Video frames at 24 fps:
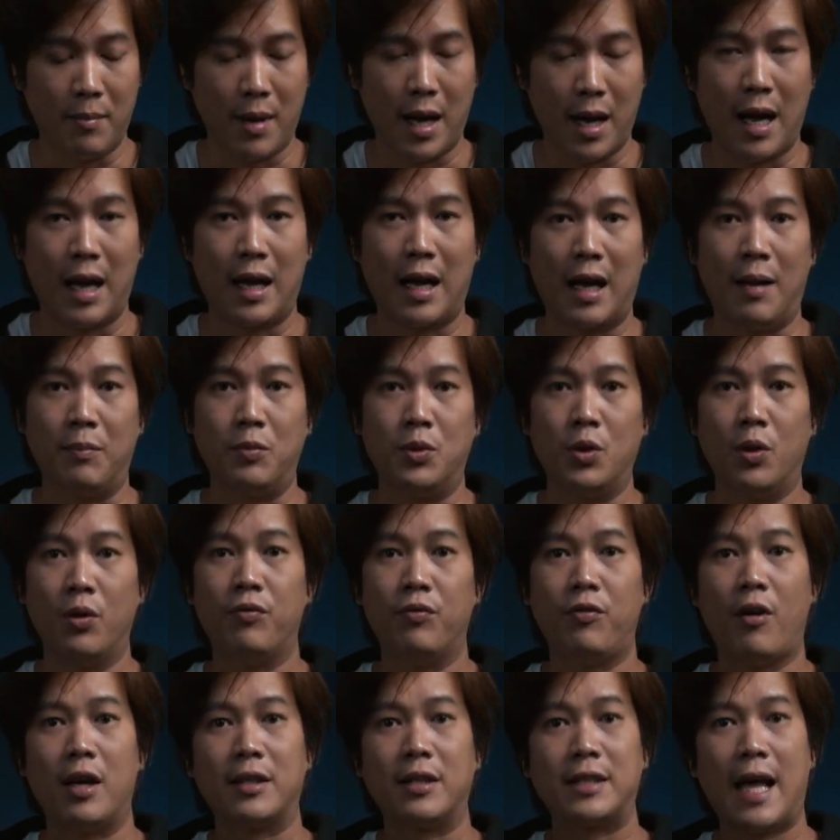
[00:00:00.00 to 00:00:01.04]
มากับชุด
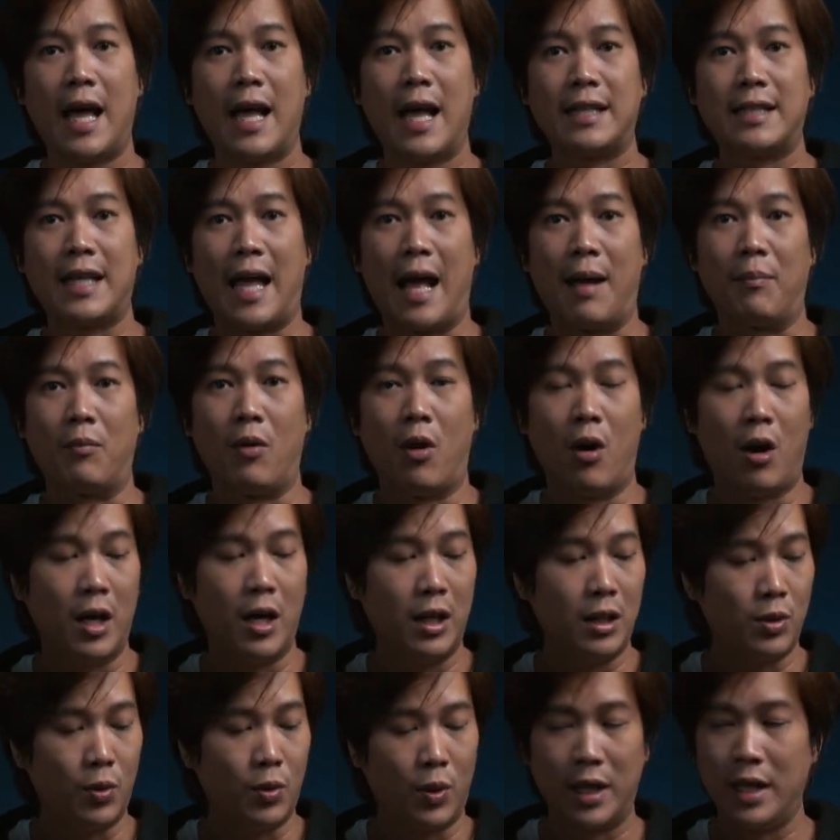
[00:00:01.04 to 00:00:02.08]
Forza สามร้อย
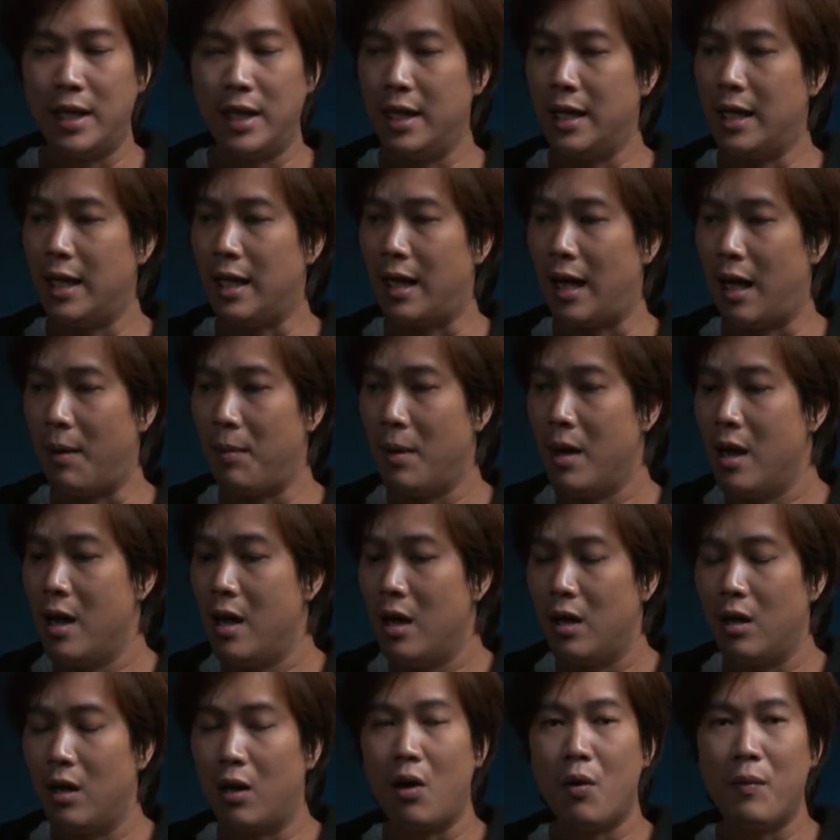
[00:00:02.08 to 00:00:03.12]
ตัวนี้นะครับ
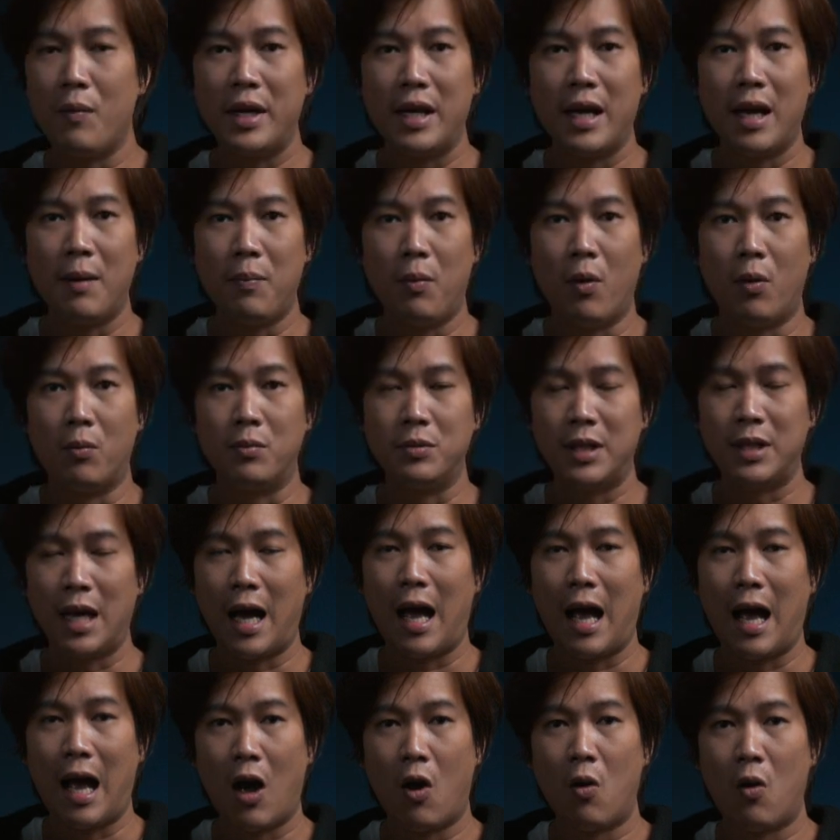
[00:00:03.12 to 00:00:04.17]
แล้วก็วันนี้ผมจะ
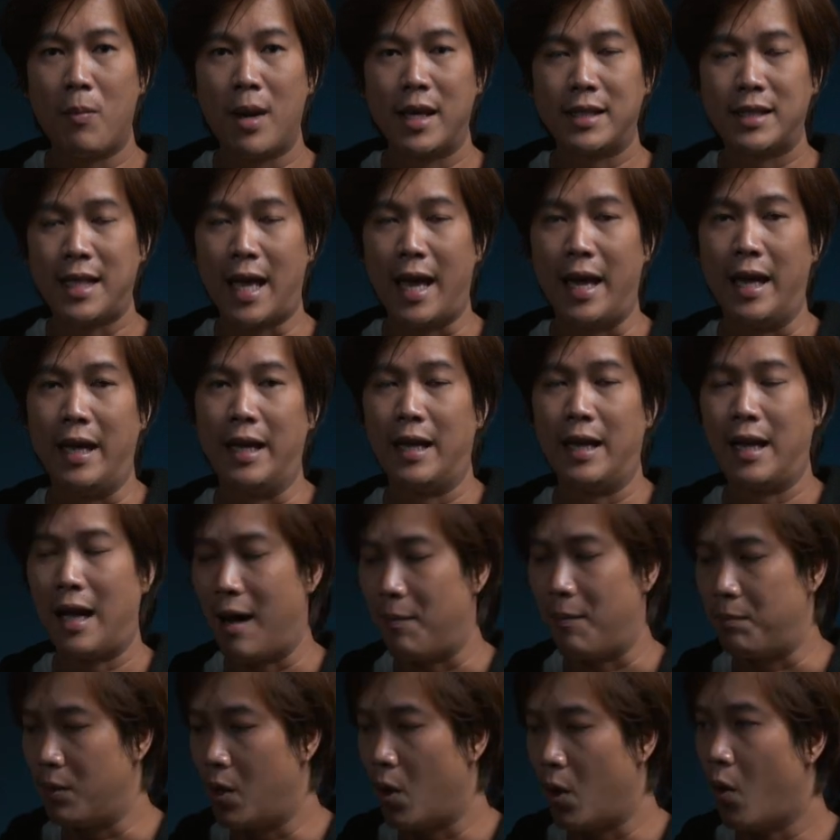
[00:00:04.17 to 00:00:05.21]
เอามาใส่
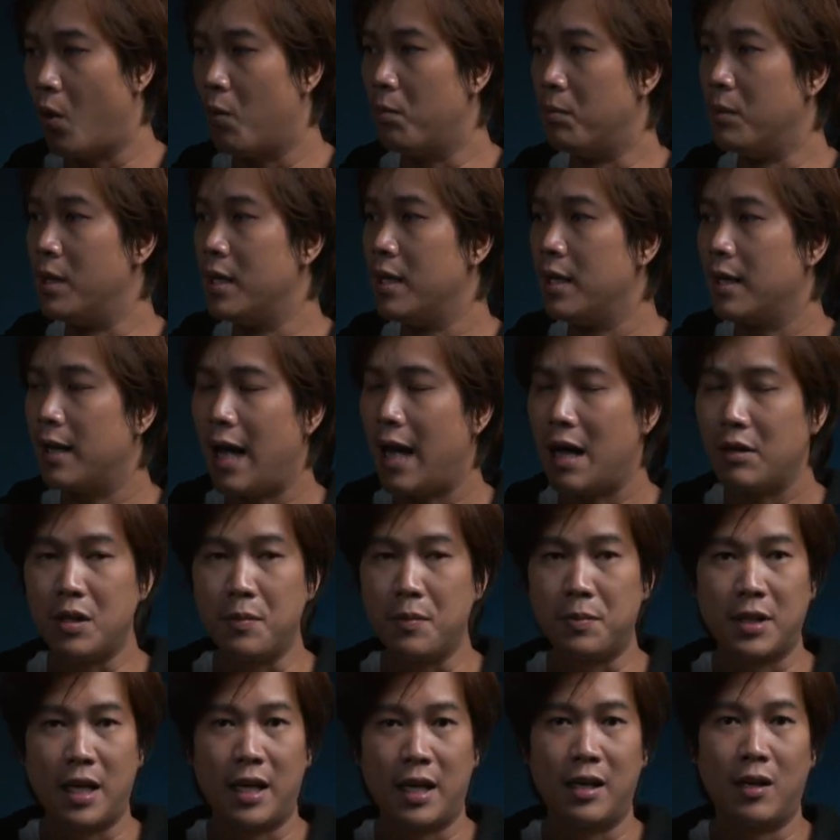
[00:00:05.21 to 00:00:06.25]
กับโดม เก้าสิ
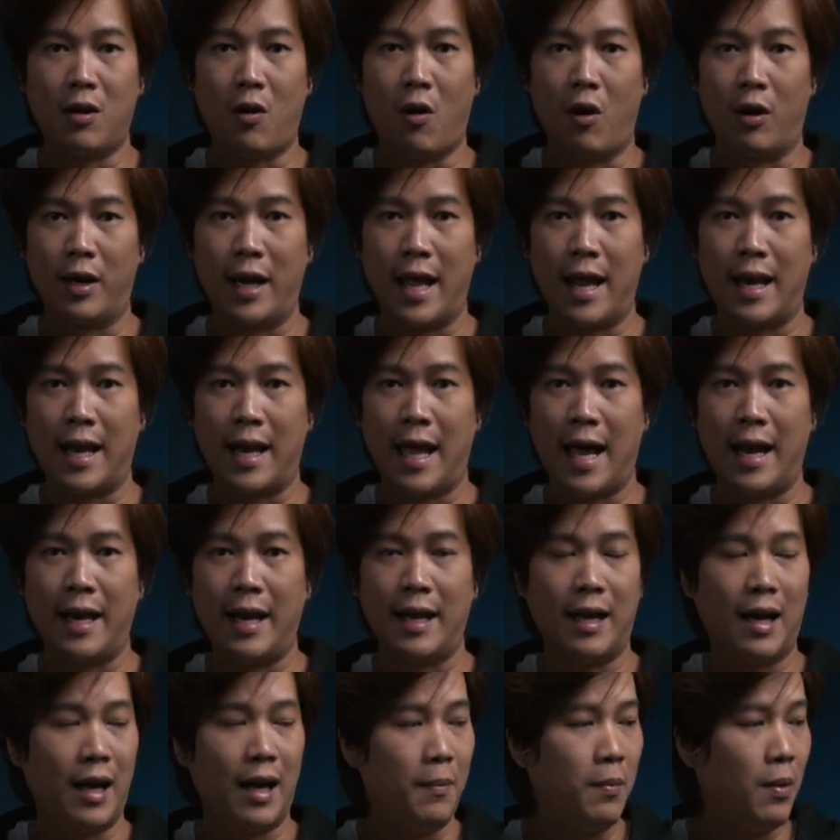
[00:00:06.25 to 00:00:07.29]
บ เซนของ Nanlite
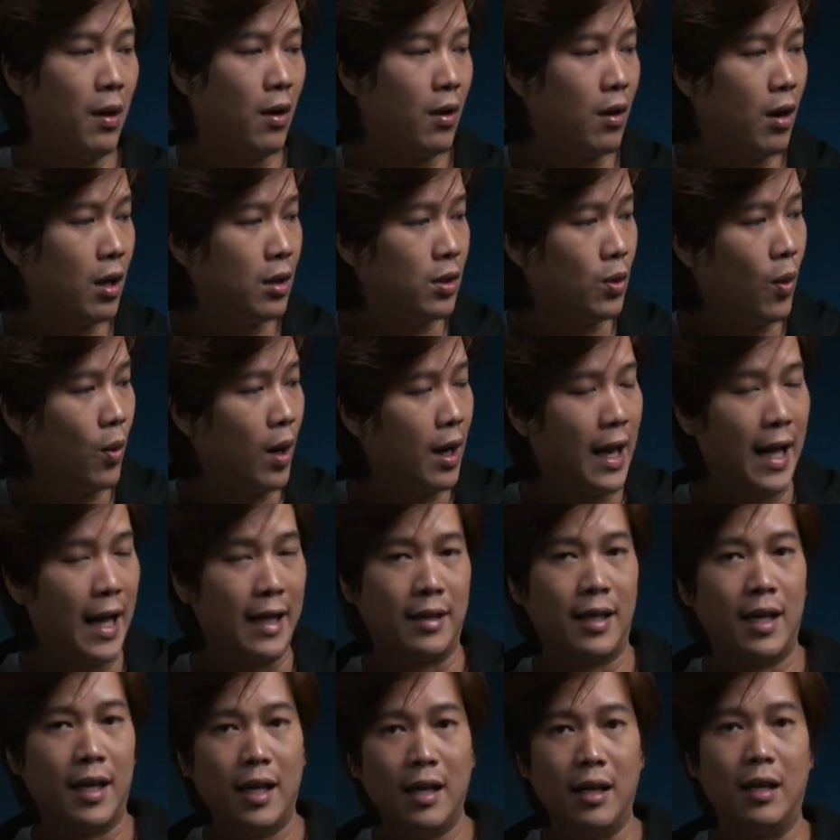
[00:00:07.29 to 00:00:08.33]
นะครับแล้วก็ตัวแล
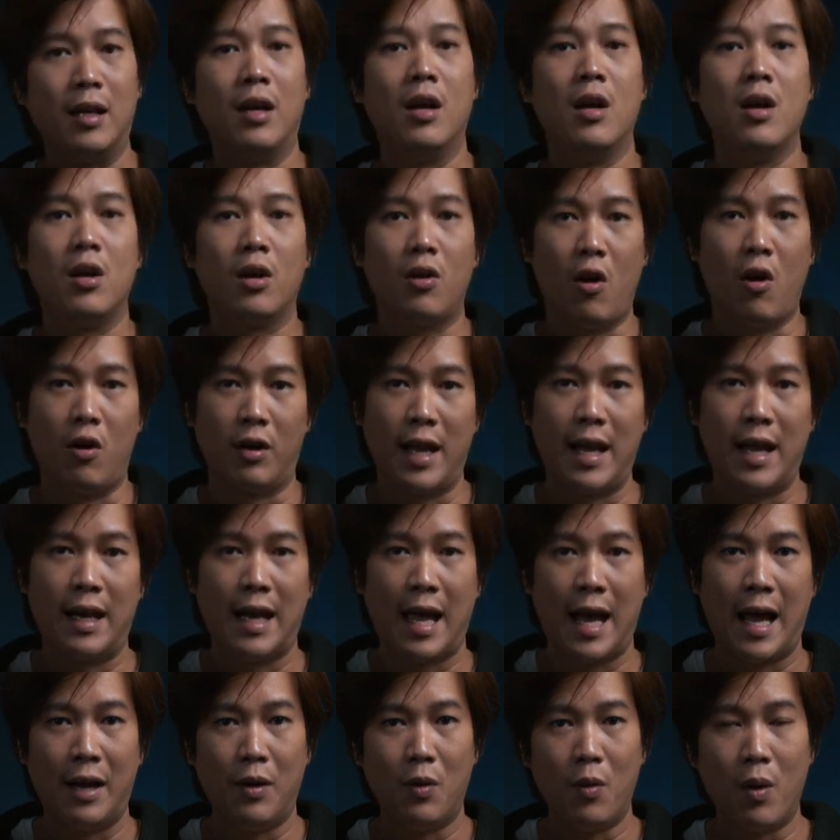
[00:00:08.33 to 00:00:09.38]
นเทิร์นของ
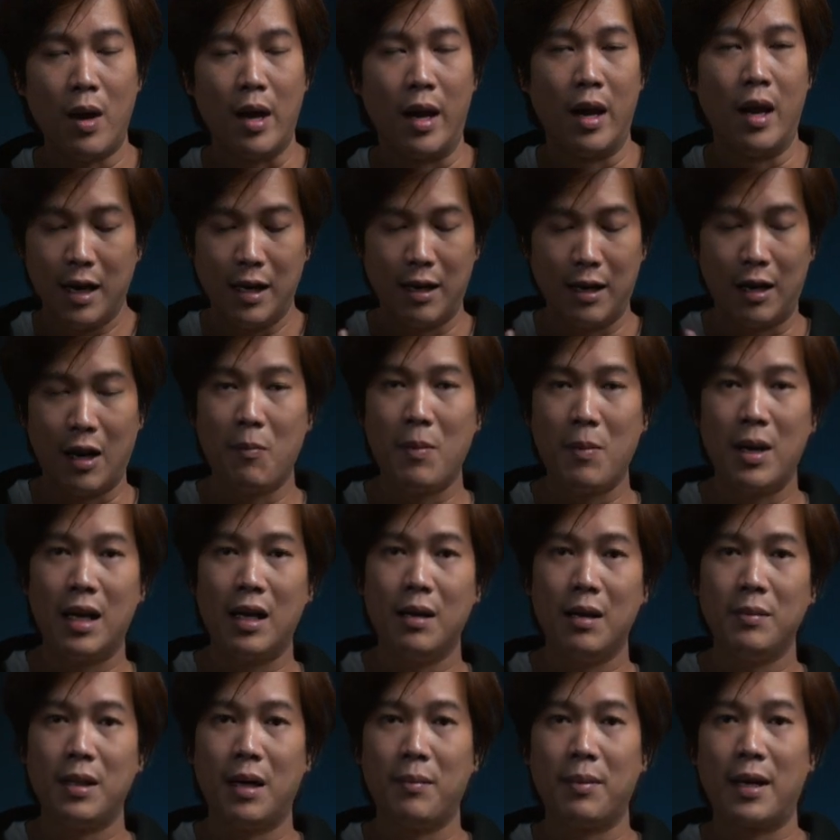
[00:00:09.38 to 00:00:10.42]
Nanlite ด้วยเดี๋ยวเรามา
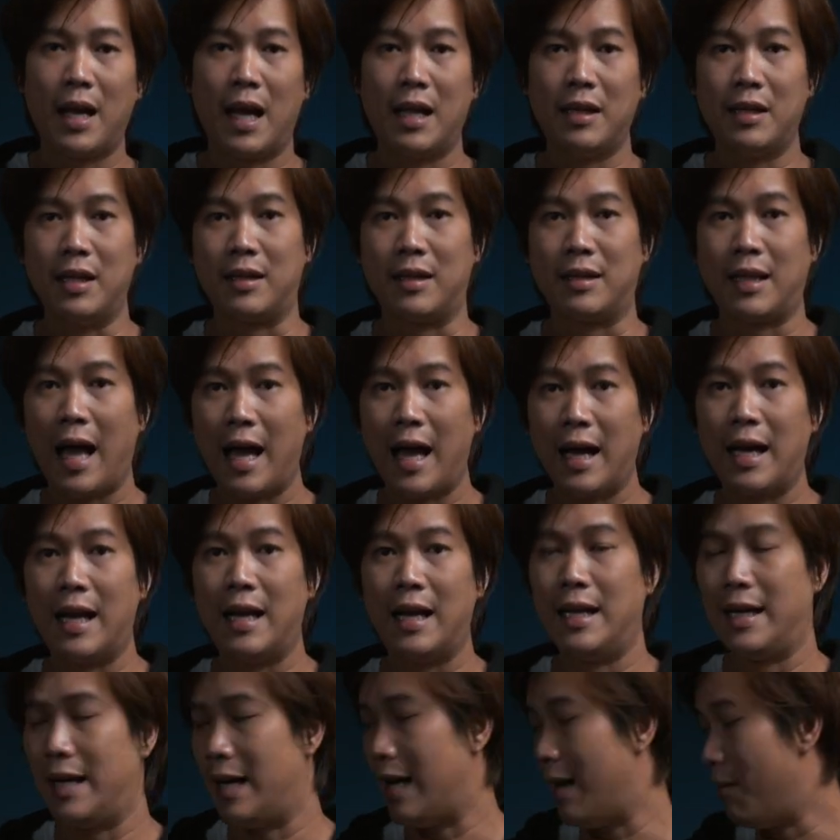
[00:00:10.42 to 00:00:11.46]
เริ่มทำการติดตั้งกั
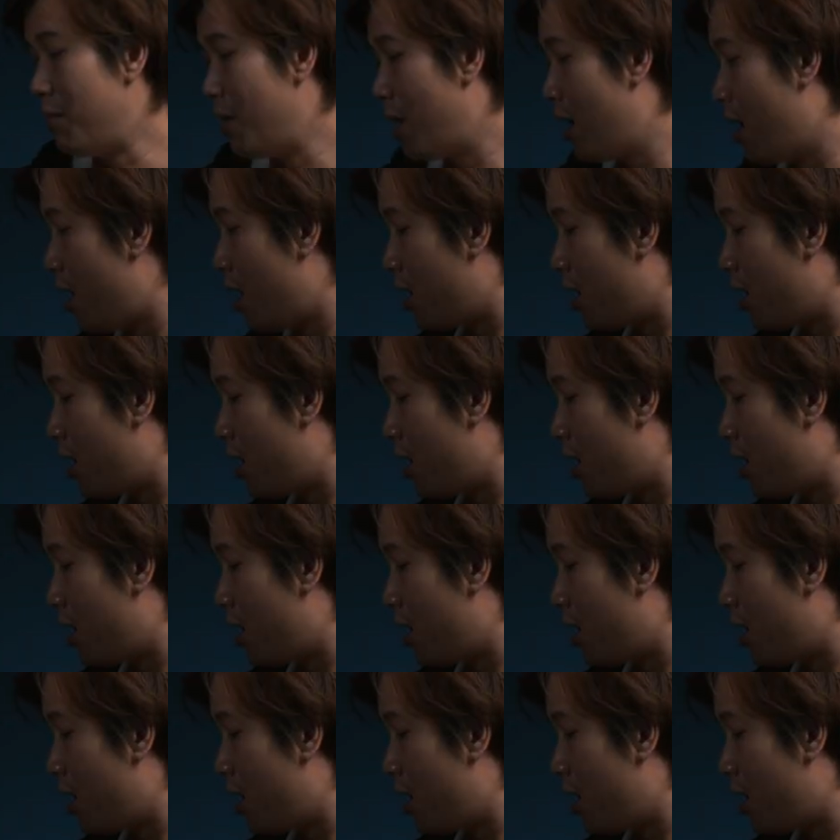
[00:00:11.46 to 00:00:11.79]
นเลยครับ